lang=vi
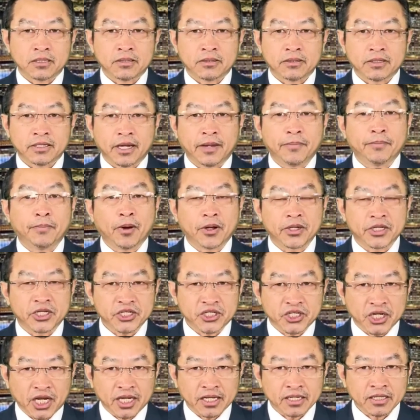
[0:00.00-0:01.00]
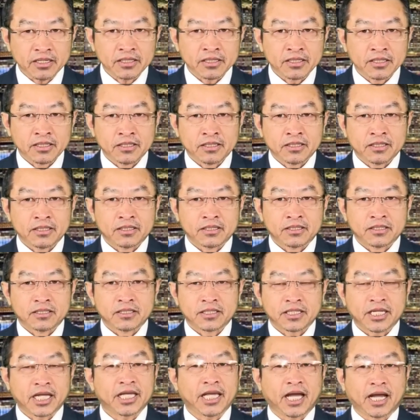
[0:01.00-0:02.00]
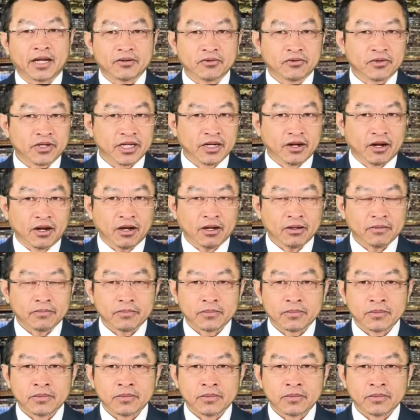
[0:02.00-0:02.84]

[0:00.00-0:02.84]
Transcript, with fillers: này bỏ chỉ chính tay giả dùng đi nó